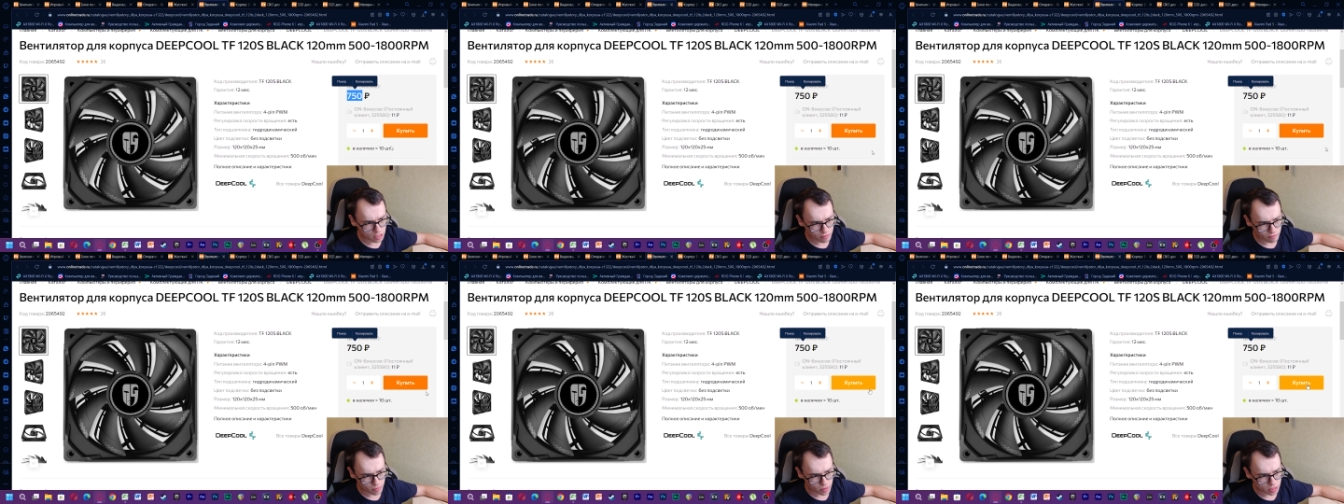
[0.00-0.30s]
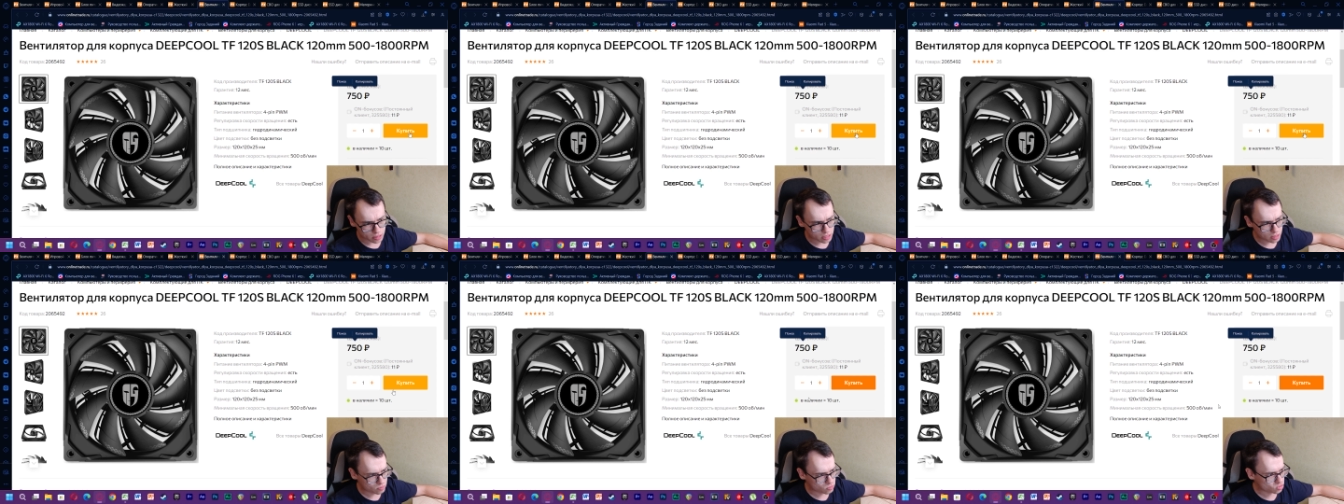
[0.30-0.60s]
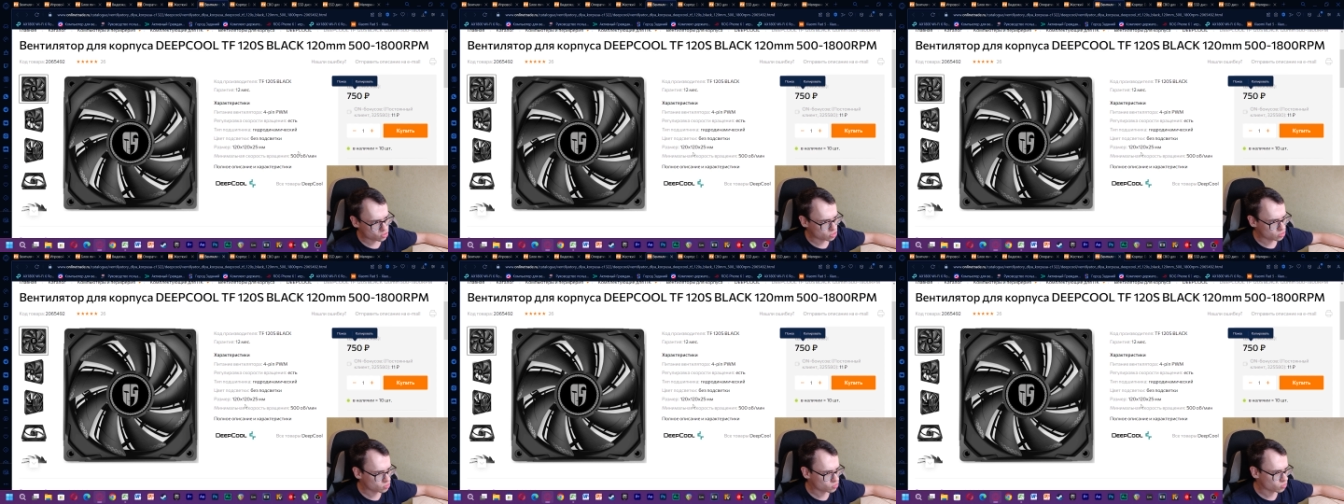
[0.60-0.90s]
и их вполне
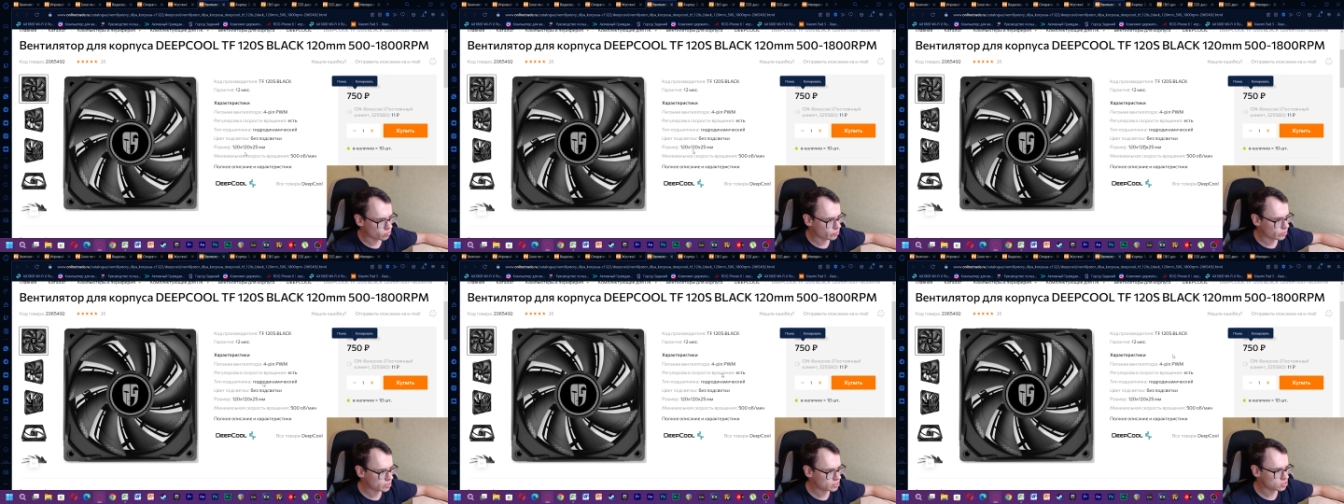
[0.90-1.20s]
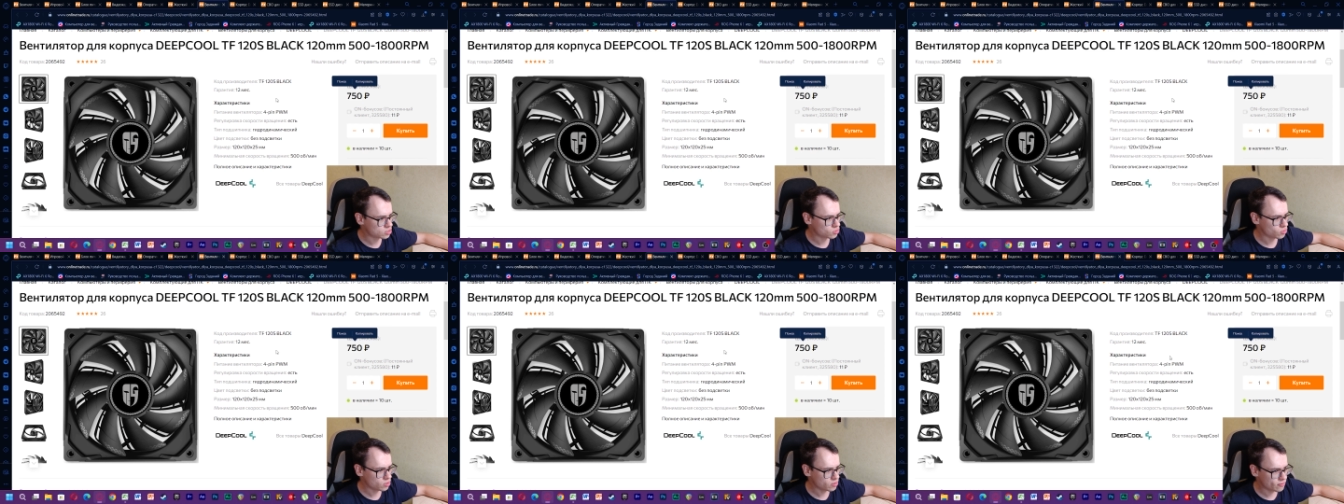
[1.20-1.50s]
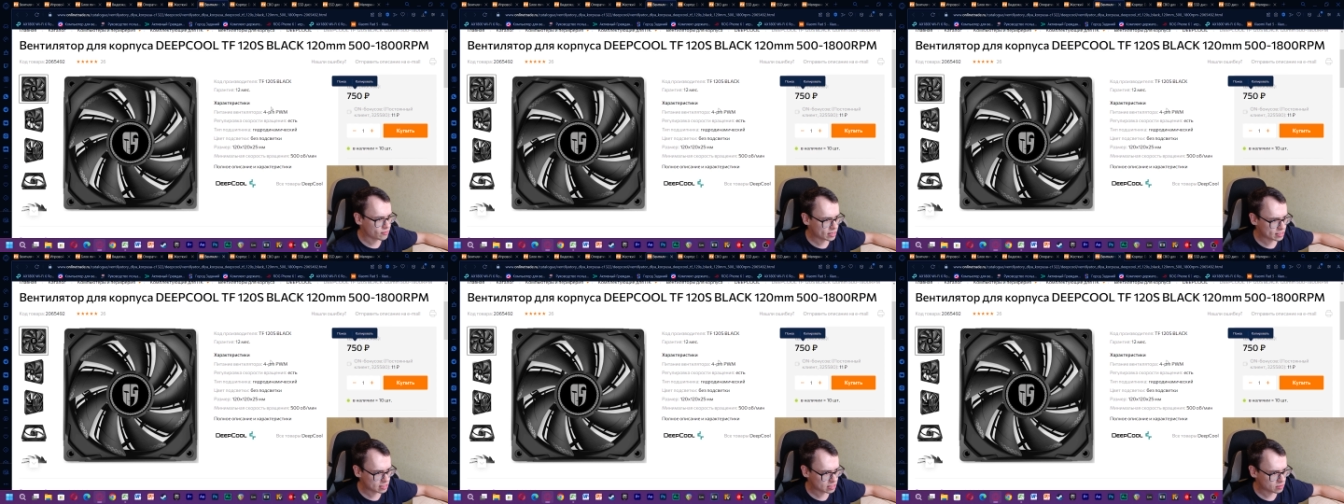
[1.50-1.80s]
можно купить,
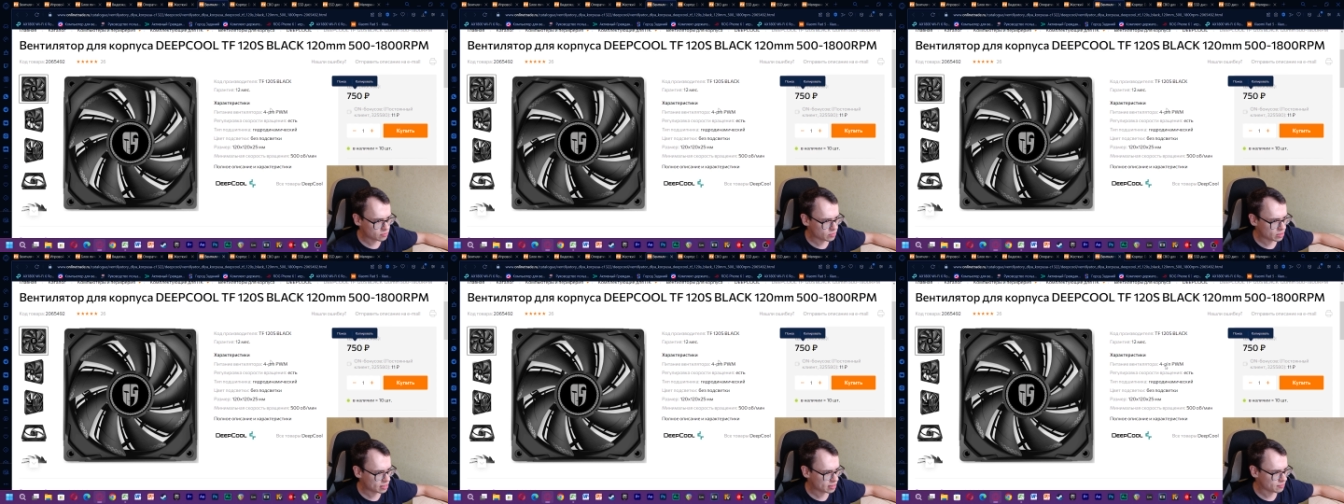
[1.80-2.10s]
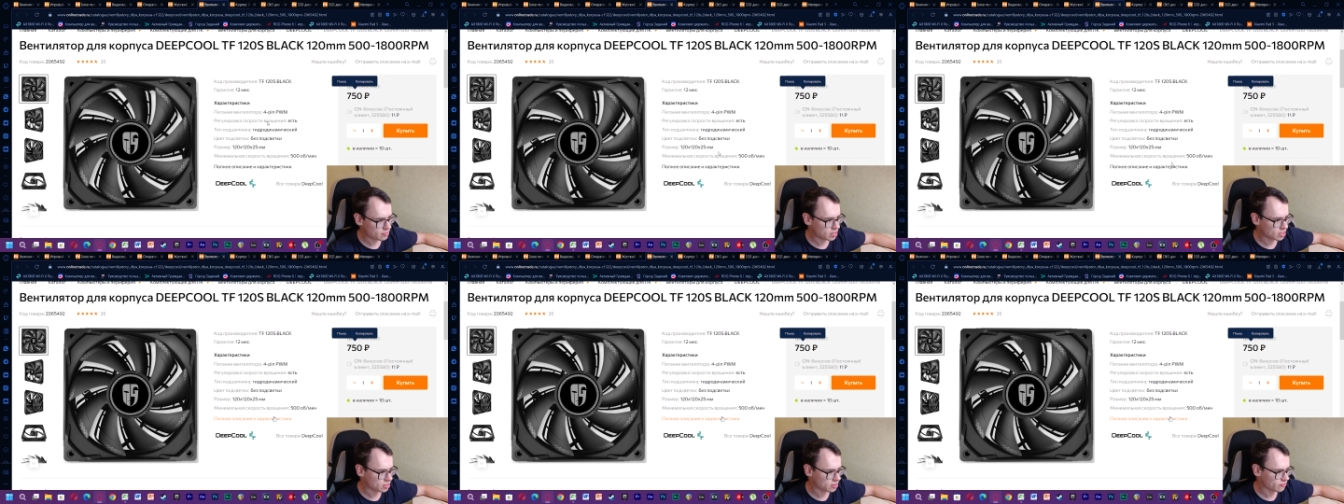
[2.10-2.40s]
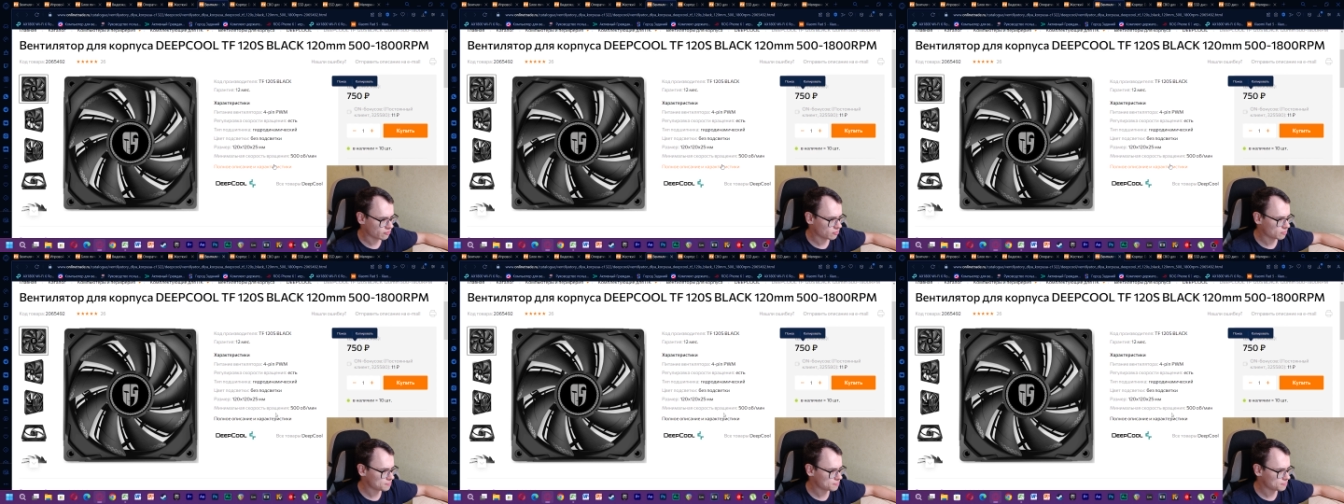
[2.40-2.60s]
120 миллиметров.